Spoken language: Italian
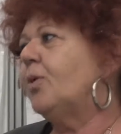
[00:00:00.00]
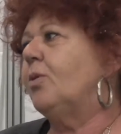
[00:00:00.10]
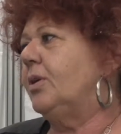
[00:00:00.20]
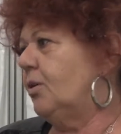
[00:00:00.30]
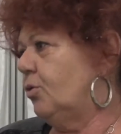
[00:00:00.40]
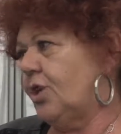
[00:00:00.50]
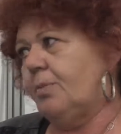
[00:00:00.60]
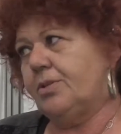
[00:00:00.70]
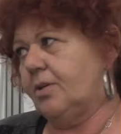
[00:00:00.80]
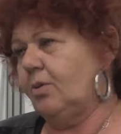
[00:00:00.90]
e quindi
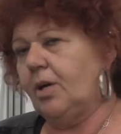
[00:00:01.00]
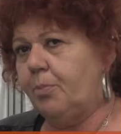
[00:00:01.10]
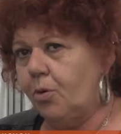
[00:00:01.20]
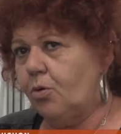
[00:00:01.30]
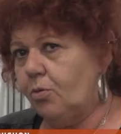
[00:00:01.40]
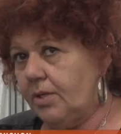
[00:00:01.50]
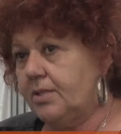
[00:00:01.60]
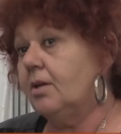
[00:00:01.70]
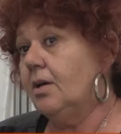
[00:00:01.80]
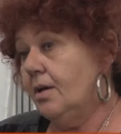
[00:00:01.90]
riusciamo a seguire poco
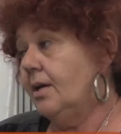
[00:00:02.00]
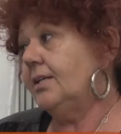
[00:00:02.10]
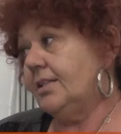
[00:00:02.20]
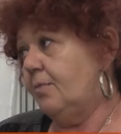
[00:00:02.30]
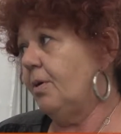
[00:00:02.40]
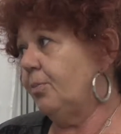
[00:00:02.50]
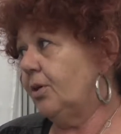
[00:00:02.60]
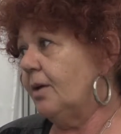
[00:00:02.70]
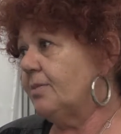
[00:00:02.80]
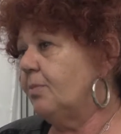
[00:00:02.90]
questo e sarebbe
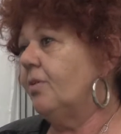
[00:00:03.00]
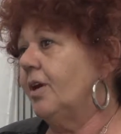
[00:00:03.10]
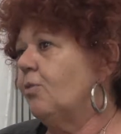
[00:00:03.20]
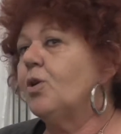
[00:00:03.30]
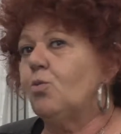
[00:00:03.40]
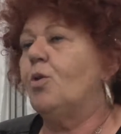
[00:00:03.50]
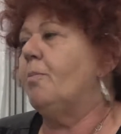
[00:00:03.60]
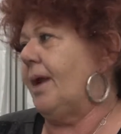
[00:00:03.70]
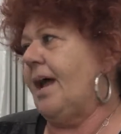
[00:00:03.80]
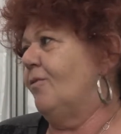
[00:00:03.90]
importante per esempio avere qualcuno
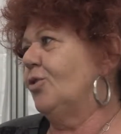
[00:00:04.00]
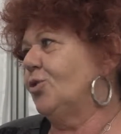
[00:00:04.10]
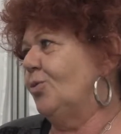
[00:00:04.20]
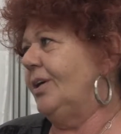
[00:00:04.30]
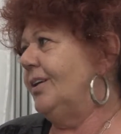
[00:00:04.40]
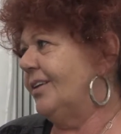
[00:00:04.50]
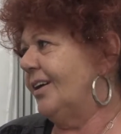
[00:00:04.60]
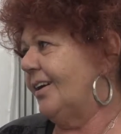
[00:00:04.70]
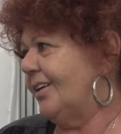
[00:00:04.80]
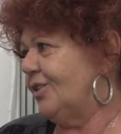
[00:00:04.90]
bravo su
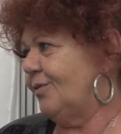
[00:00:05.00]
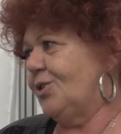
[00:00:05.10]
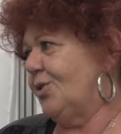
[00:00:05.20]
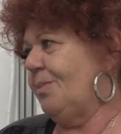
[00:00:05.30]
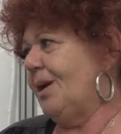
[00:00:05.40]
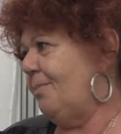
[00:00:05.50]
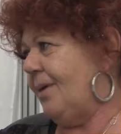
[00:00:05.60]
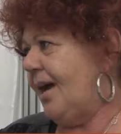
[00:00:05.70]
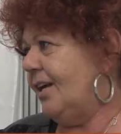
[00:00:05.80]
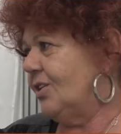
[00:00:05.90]
internet che ci faccia una bella
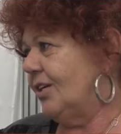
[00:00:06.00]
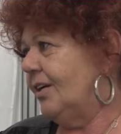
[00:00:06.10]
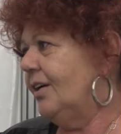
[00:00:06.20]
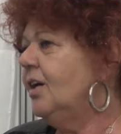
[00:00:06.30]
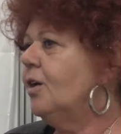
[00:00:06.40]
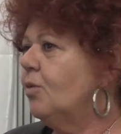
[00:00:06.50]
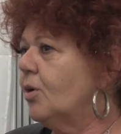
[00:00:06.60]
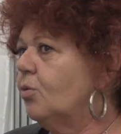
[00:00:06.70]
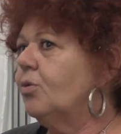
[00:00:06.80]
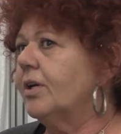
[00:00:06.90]
pagina,
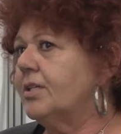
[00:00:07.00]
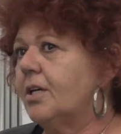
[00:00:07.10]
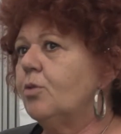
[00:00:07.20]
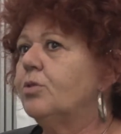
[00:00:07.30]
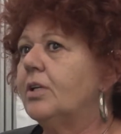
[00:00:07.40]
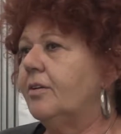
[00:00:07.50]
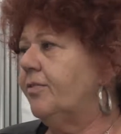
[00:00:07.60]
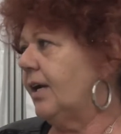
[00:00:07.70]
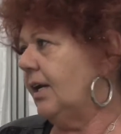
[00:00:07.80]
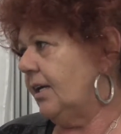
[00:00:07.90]
qualcuno che ci aiuti nel
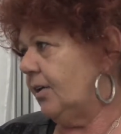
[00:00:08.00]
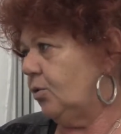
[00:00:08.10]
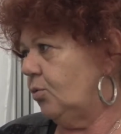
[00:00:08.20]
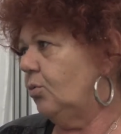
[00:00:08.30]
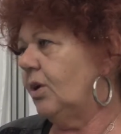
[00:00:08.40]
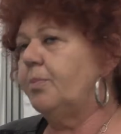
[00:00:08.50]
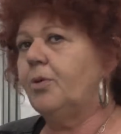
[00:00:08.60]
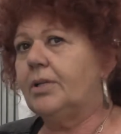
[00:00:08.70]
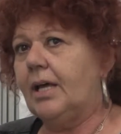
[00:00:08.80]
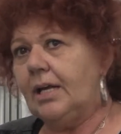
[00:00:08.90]
fare le catture,
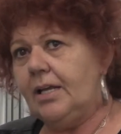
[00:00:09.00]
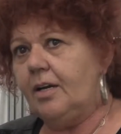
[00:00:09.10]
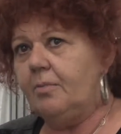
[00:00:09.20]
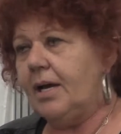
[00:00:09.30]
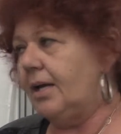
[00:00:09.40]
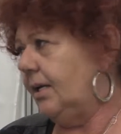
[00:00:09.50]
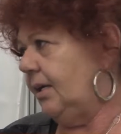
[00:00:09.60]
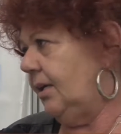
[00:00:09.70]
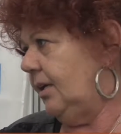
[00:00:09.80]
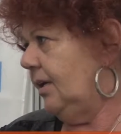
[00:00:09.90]
portare gli
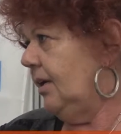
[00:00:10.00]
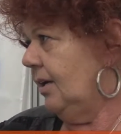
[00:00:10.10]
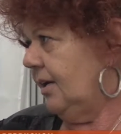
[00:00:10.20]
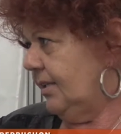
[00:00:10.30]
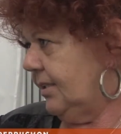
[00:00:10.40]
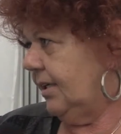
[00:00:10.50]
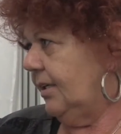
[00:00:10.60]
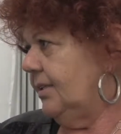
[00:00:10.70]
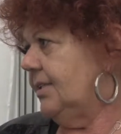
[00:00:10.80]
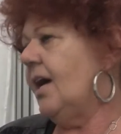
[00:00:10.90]
animali a
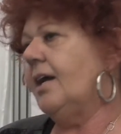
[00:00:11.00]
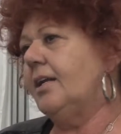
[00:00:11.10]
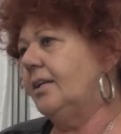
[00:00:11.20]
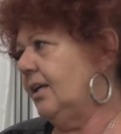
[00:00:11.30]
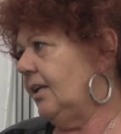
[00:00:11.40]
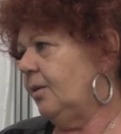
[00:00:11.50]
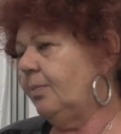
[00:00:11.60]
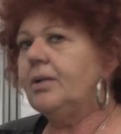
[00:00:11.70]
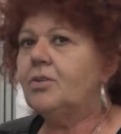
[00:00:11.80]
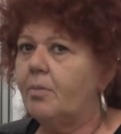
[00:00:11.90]
sterilizzare, andarli a
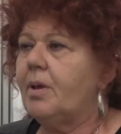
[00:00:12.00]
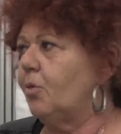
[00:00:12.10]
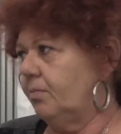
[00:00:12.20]
riparare, abbiamo